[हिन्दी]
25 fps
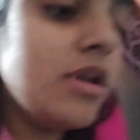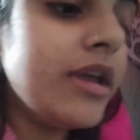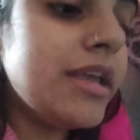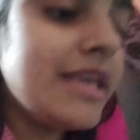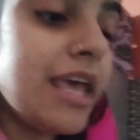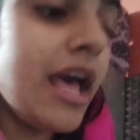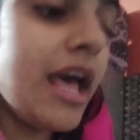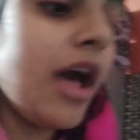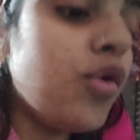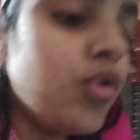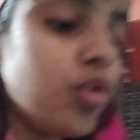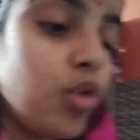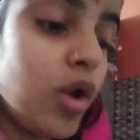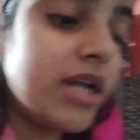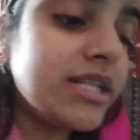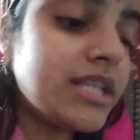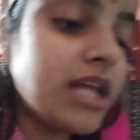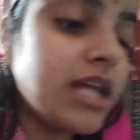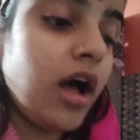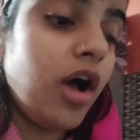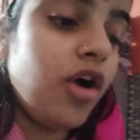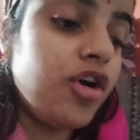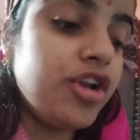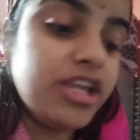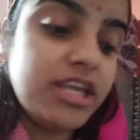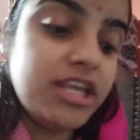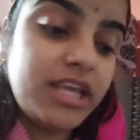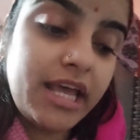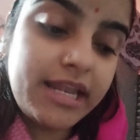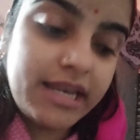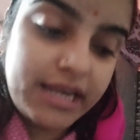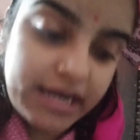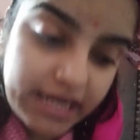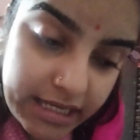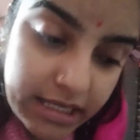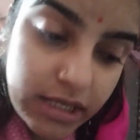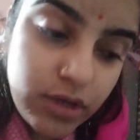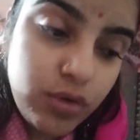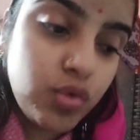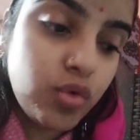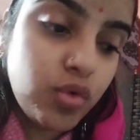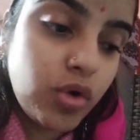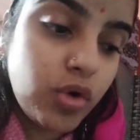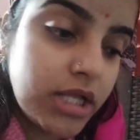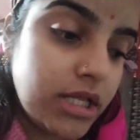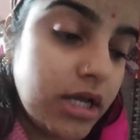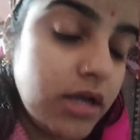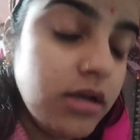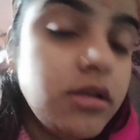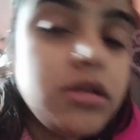क्या हुआ था और क्या नहीं
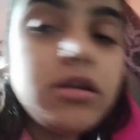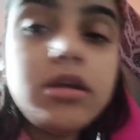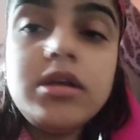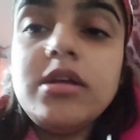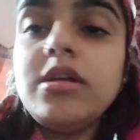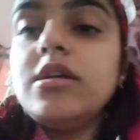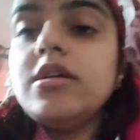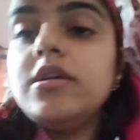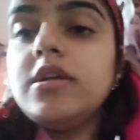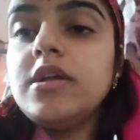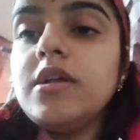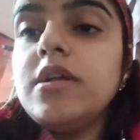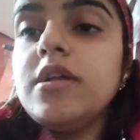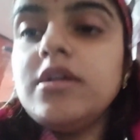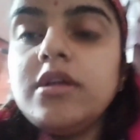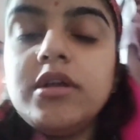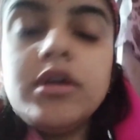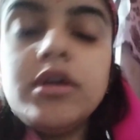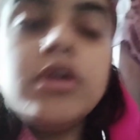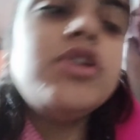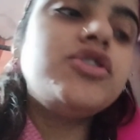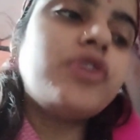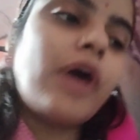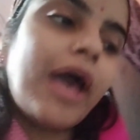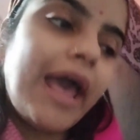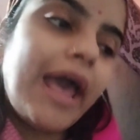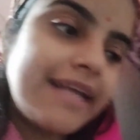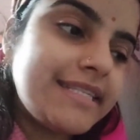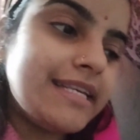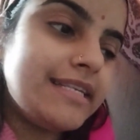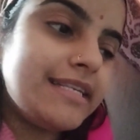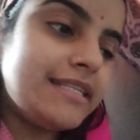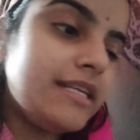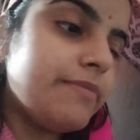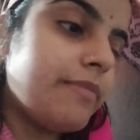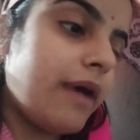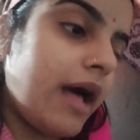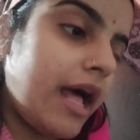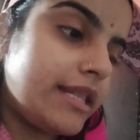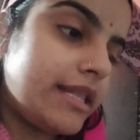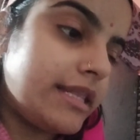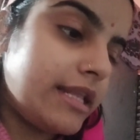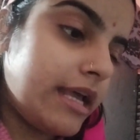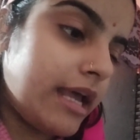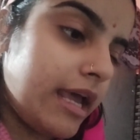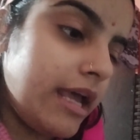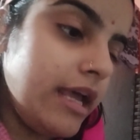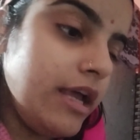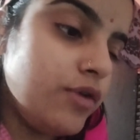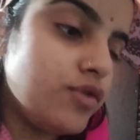हुआ था तो ऐसी सी बात
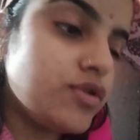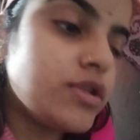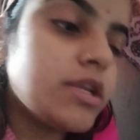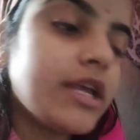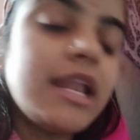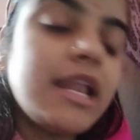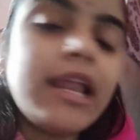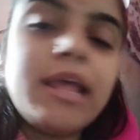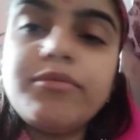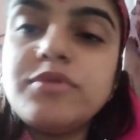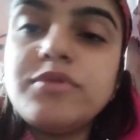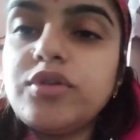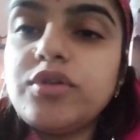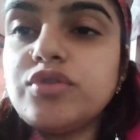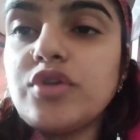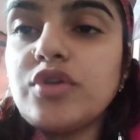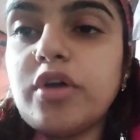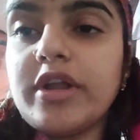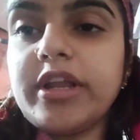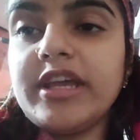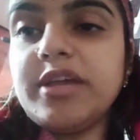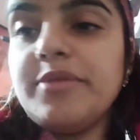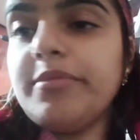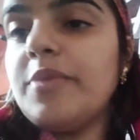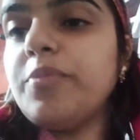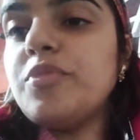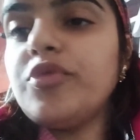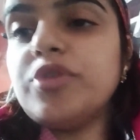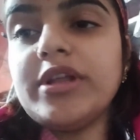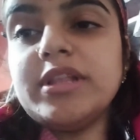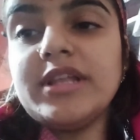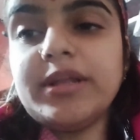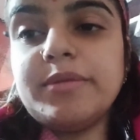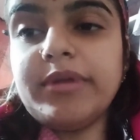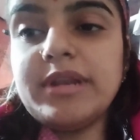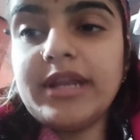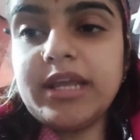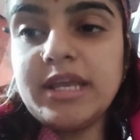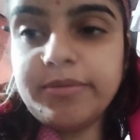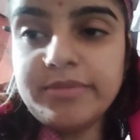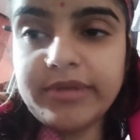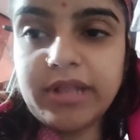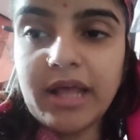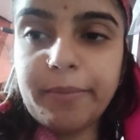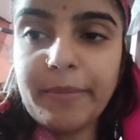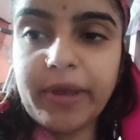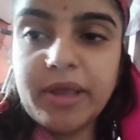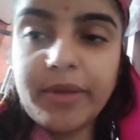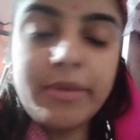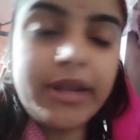है इसके लिए हमसे सॉरी कि मैं पूरे दिन में नहीं
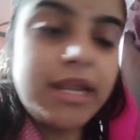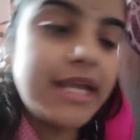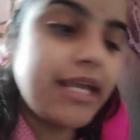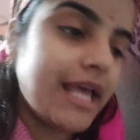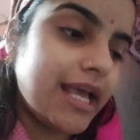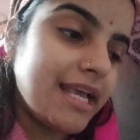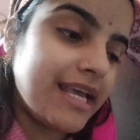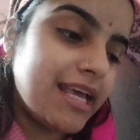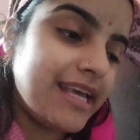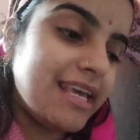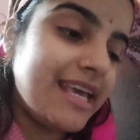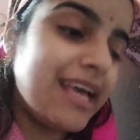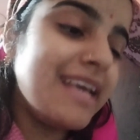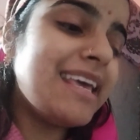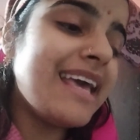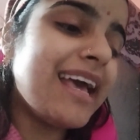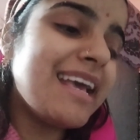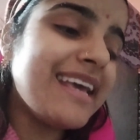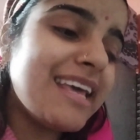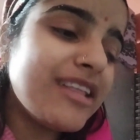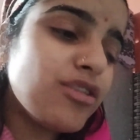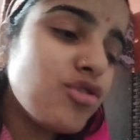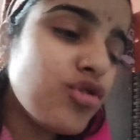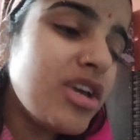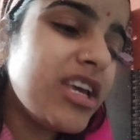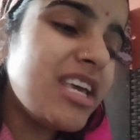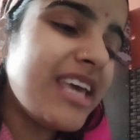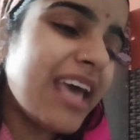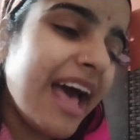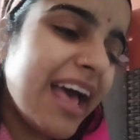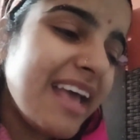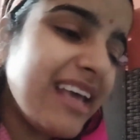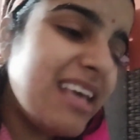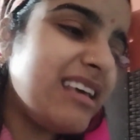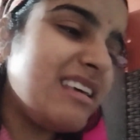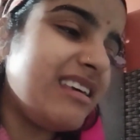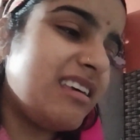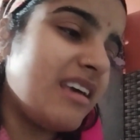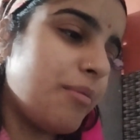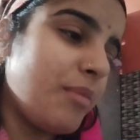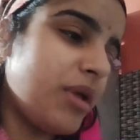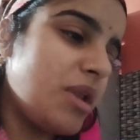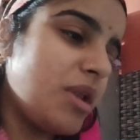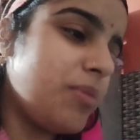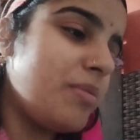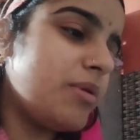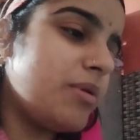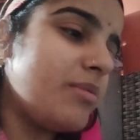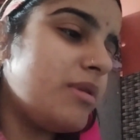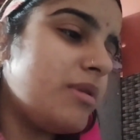बता पाई मैंने क्या क्या किया क्या क्या तो क्या ही किया
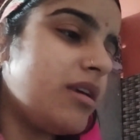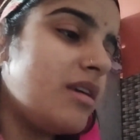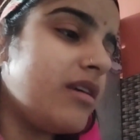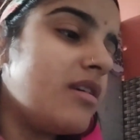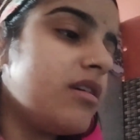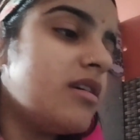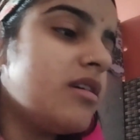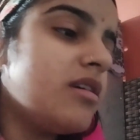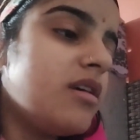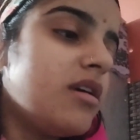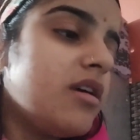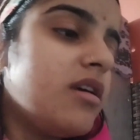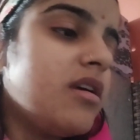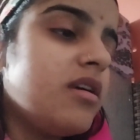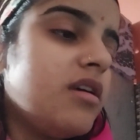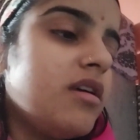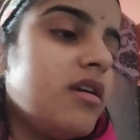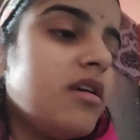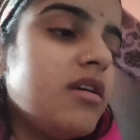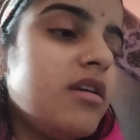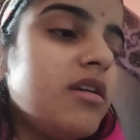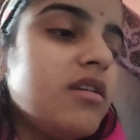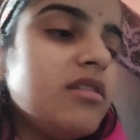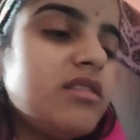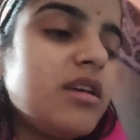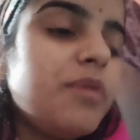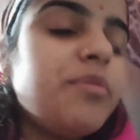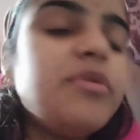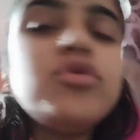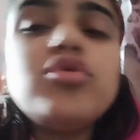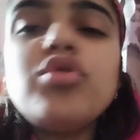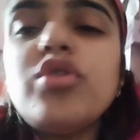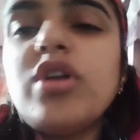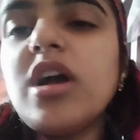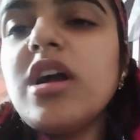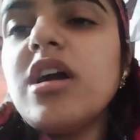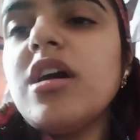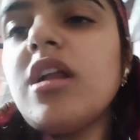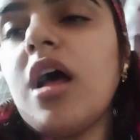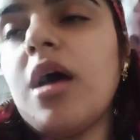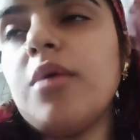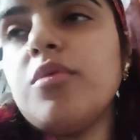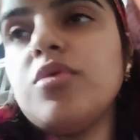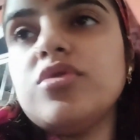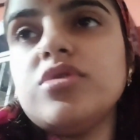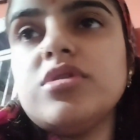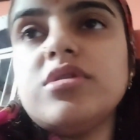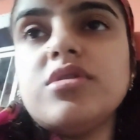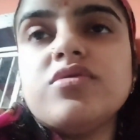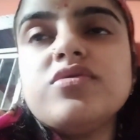मैंने पर भाई तबीयत थोड़ा ख़राब
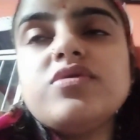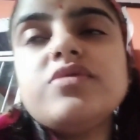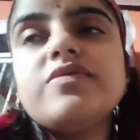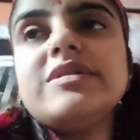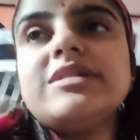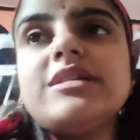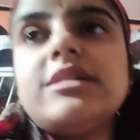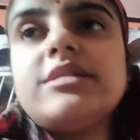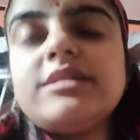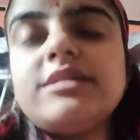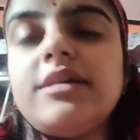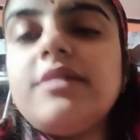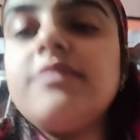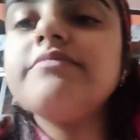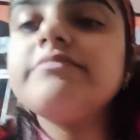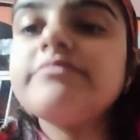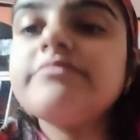हो गई थी उस वजह से